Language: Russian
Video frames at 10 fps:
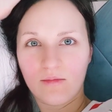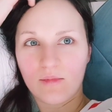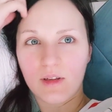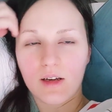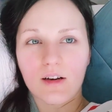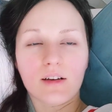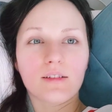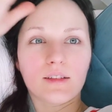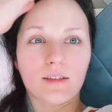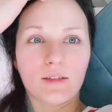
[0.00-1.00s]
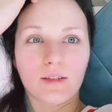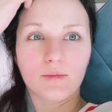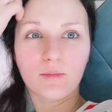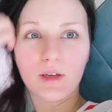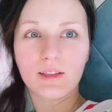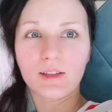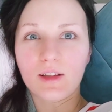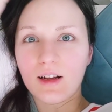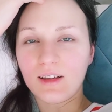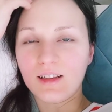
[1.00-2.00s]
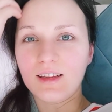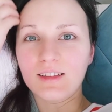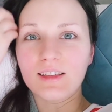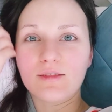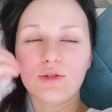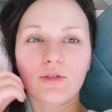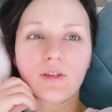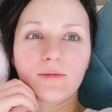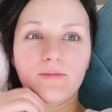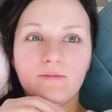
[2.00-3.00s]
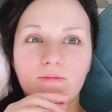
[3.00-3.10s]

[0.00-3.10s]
Мне как-то присылала одна девушка.